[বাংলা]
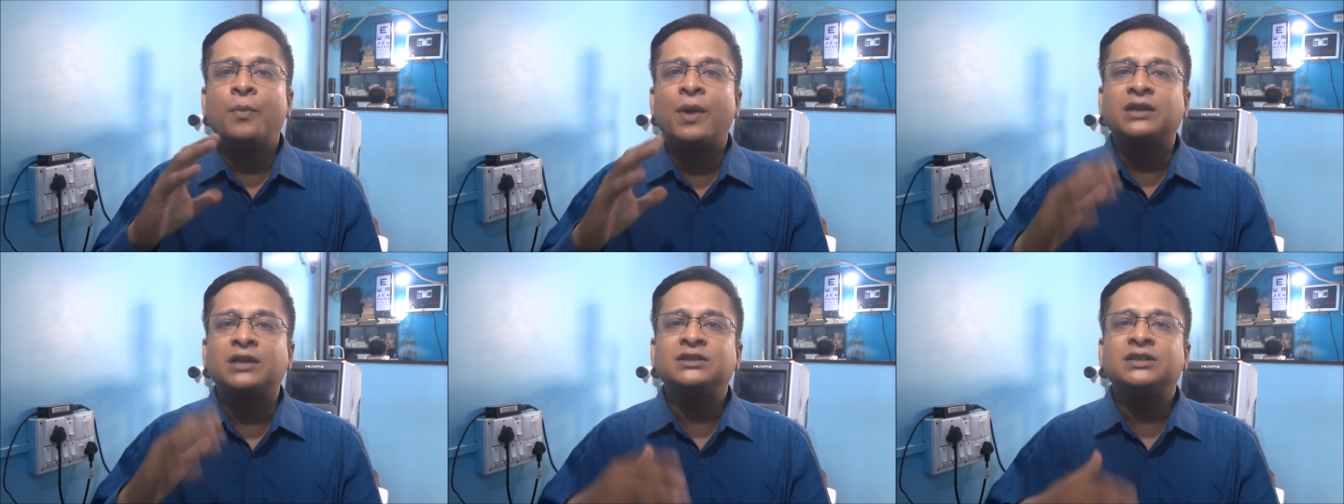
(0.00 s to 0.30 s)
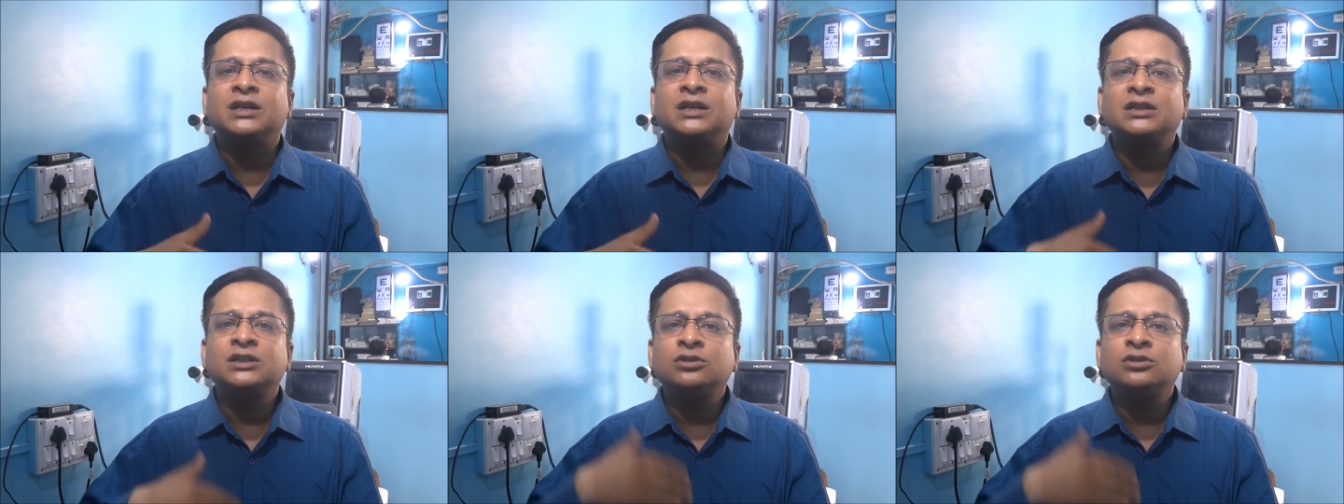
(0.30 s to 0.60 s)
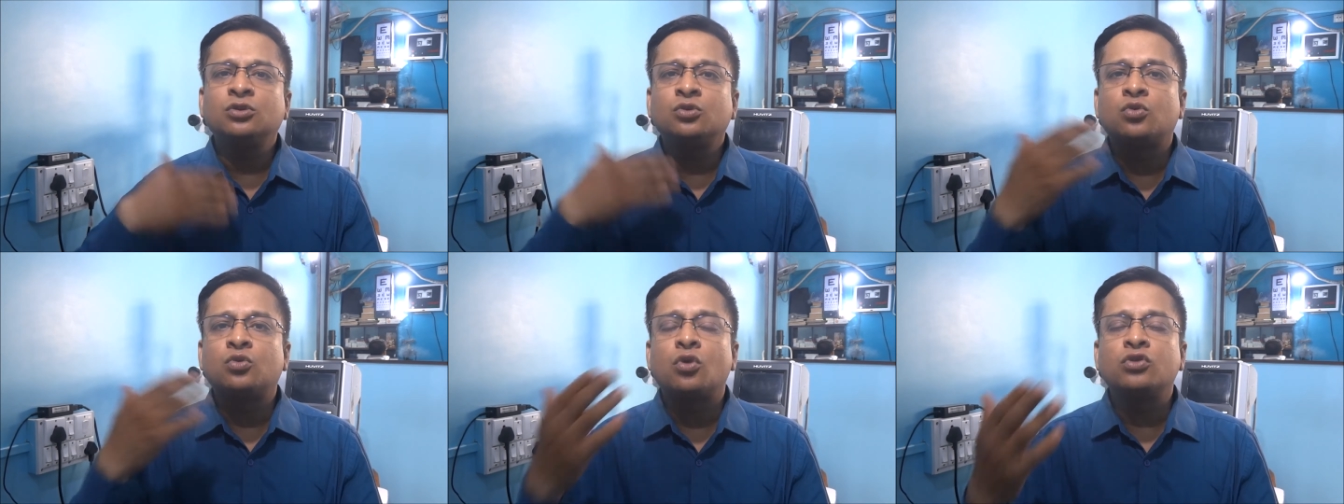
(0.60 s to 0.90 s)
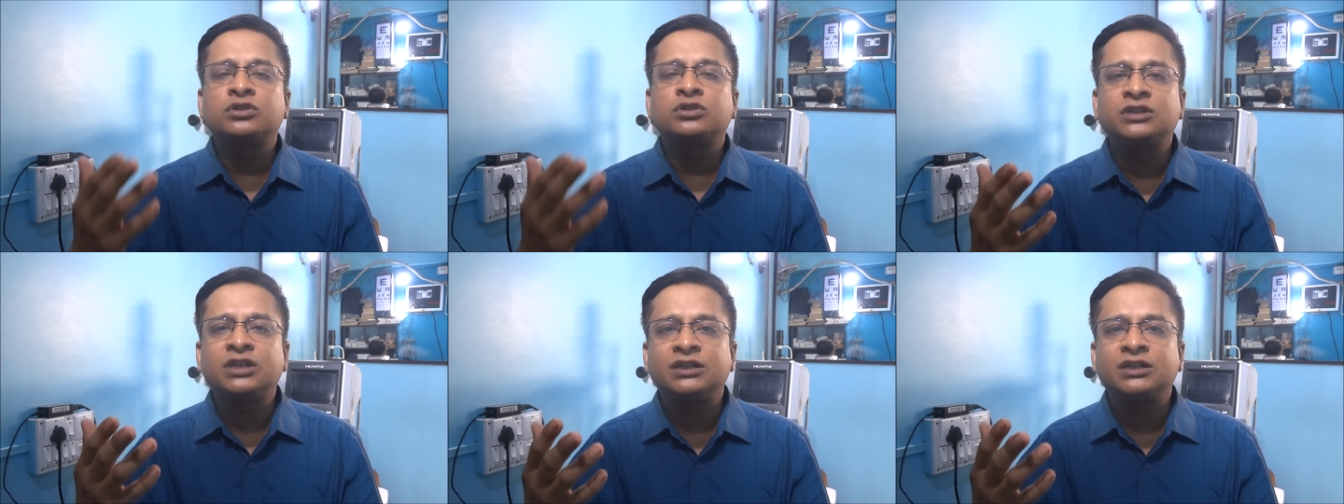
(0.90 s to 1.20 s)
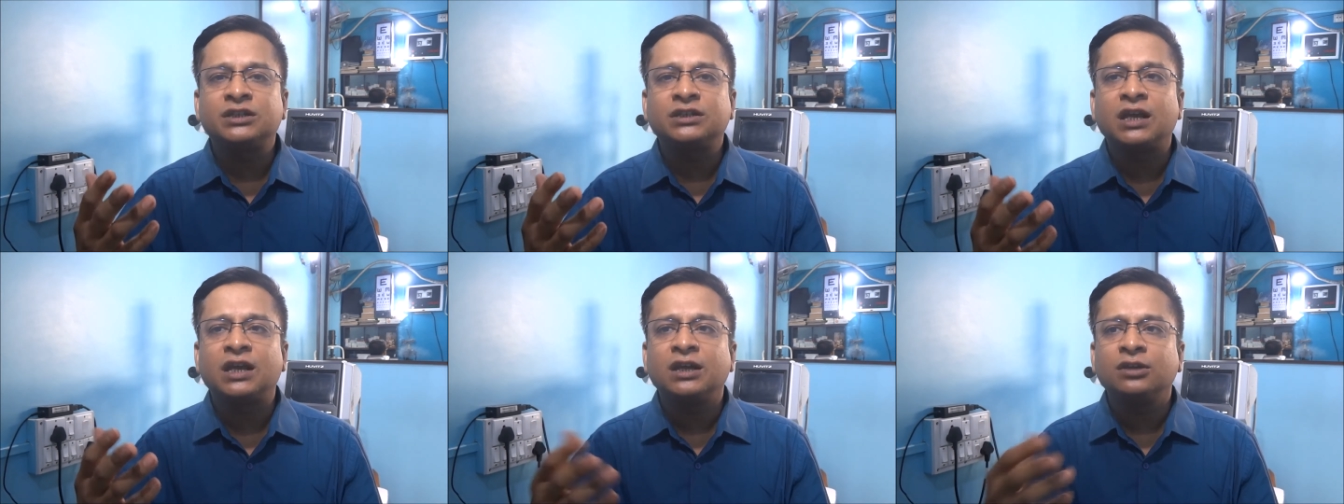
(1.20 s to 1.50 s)
বাচ্চারা যেহেতু গ্রোথ
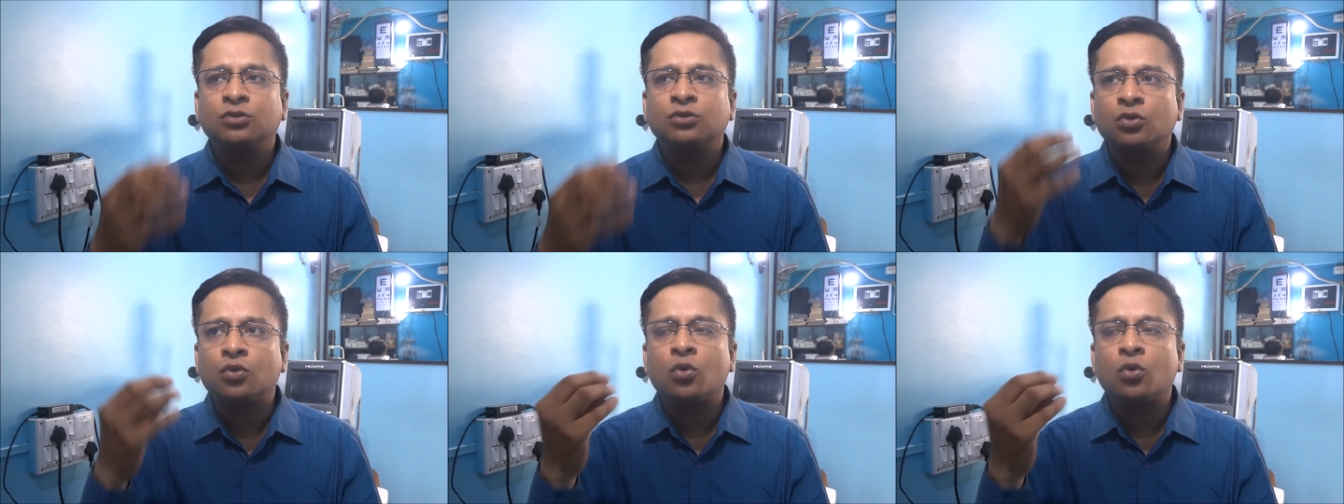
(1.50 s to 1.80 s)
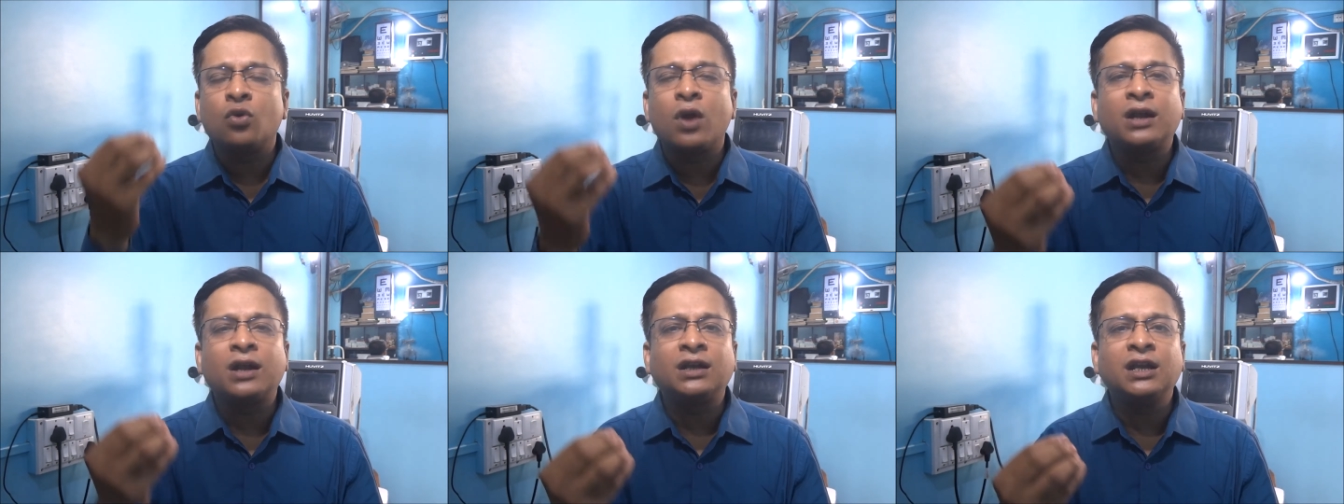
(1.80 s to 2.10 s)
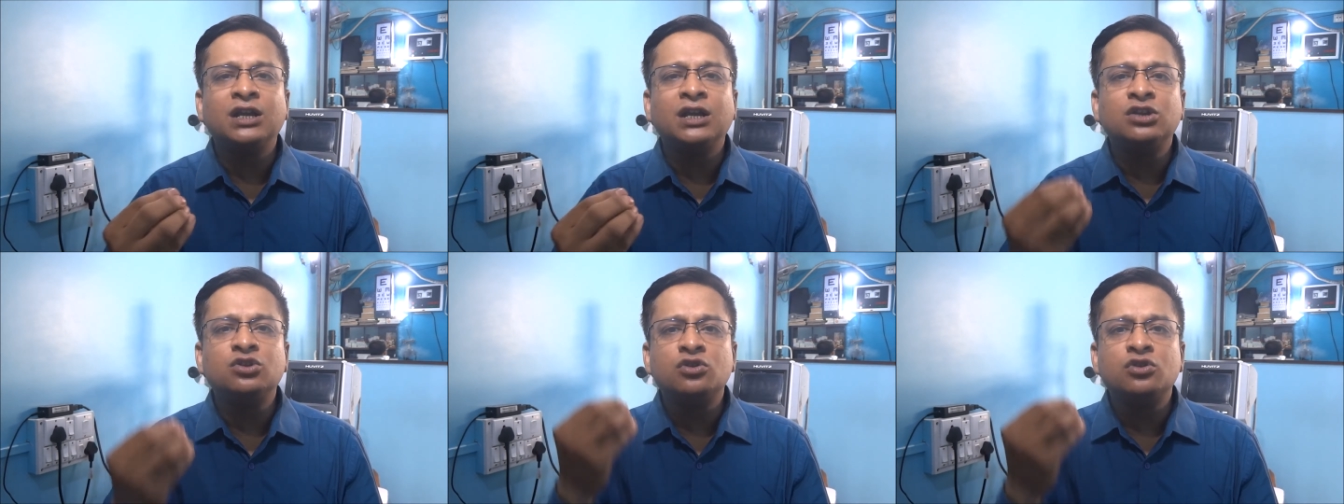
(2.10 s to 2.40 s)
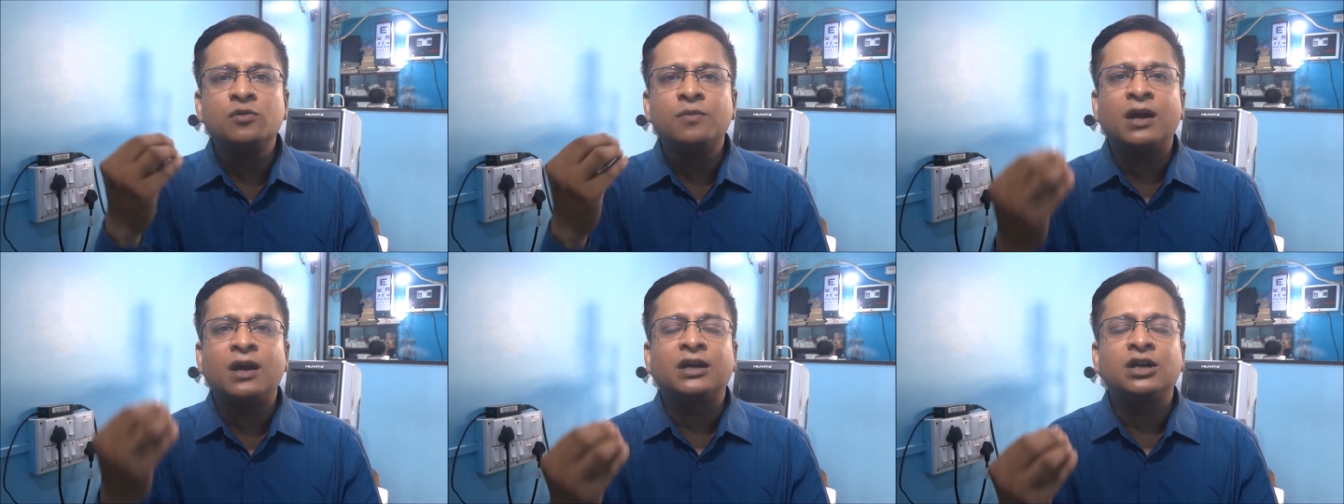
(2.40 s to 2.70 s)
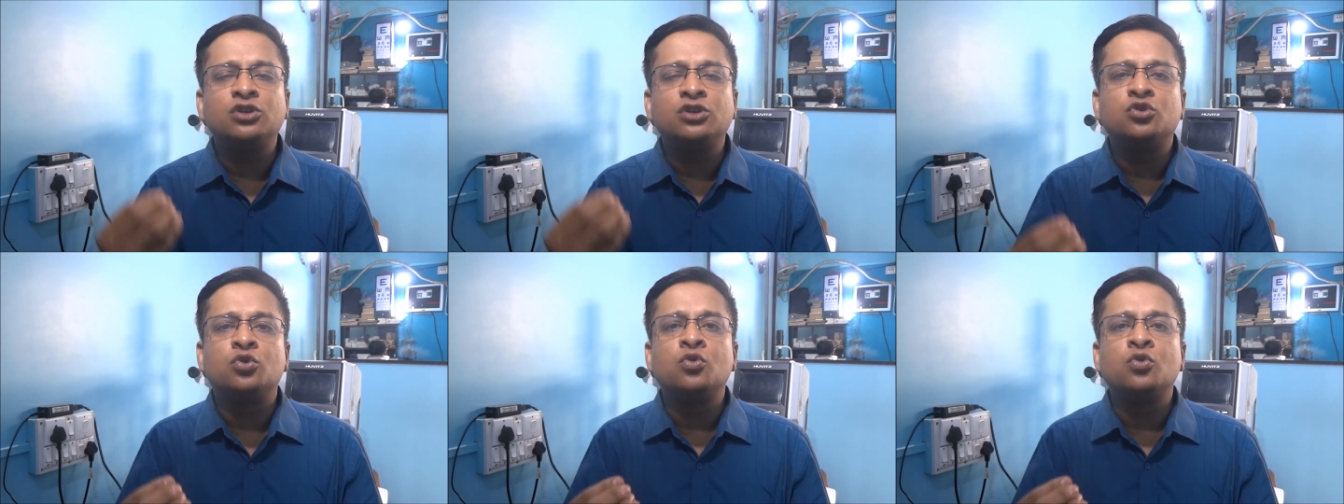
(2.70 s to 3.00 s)
স্টেজে থাকে তো কোনো একটা ইঞ্জুরি বা
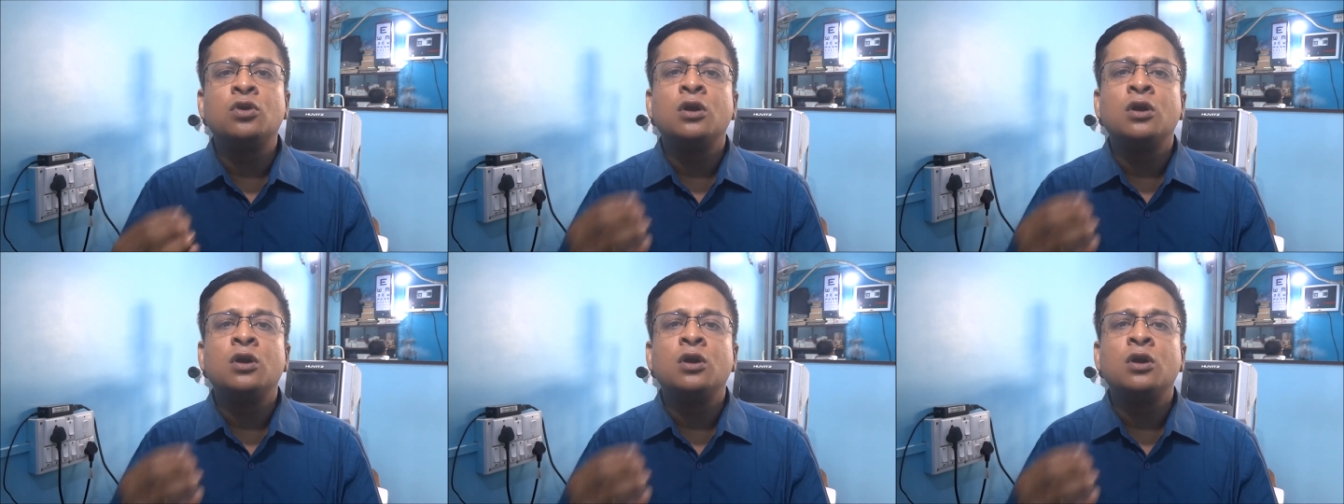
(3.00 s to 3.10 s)
কিছু